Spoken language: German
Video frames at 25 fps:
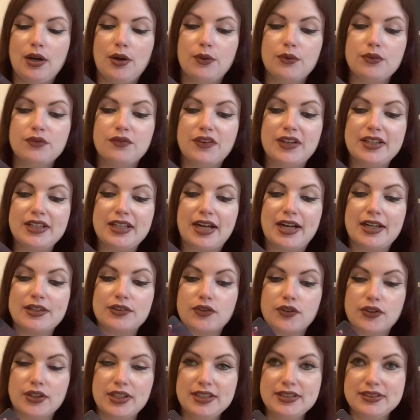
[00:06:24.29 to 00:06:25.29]
Und wenn ihr halt
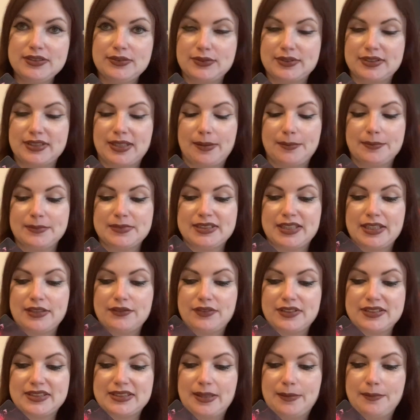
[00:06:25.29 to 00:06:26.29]
noch nicht zusammen seid,
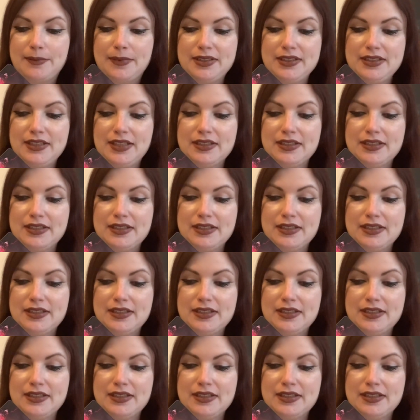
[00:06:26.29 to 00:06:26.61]
Wassermann,